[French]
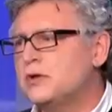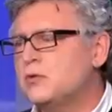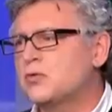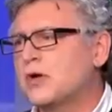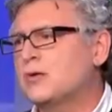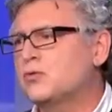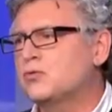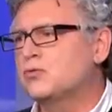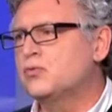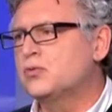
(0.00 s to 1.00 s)
contraire de
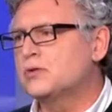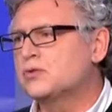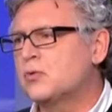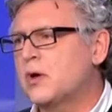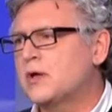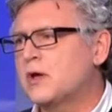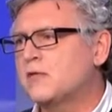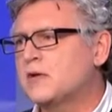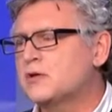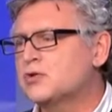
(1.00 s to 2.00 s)
tout, qui se sont alliés
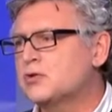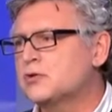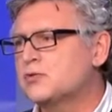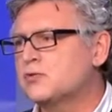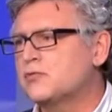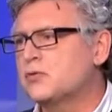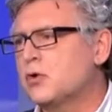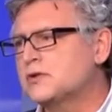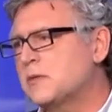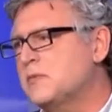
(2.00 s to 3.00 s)
avec des gens qui sont devenus
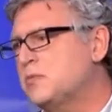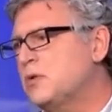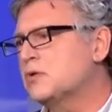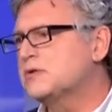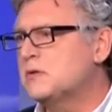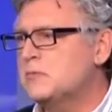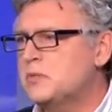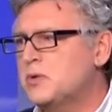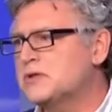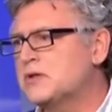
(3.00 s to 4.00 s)
leurs amis, puis leurs
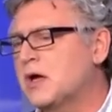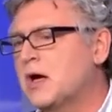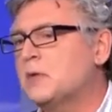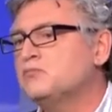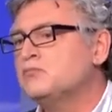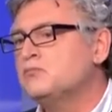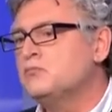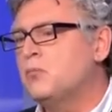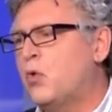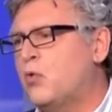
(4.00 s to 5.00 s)
ennemis, puis etc.,
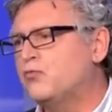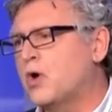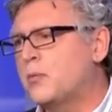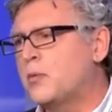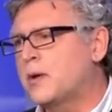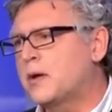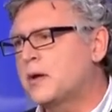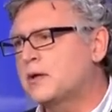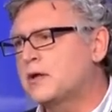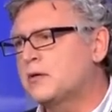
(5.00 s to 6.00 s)
on voit à peu
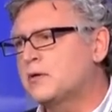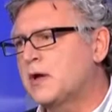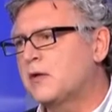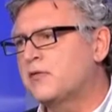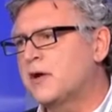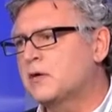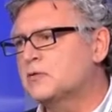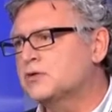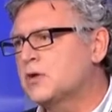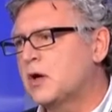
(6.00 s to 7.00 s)
près à qui on a affaire.
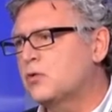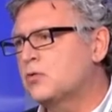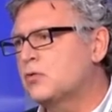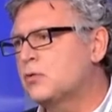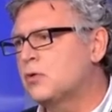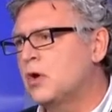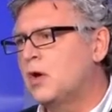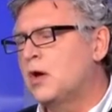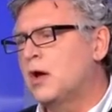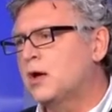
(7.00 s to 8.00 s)
Quand le général de Gaulle
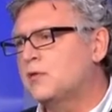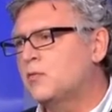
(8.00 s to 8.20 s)
arrive au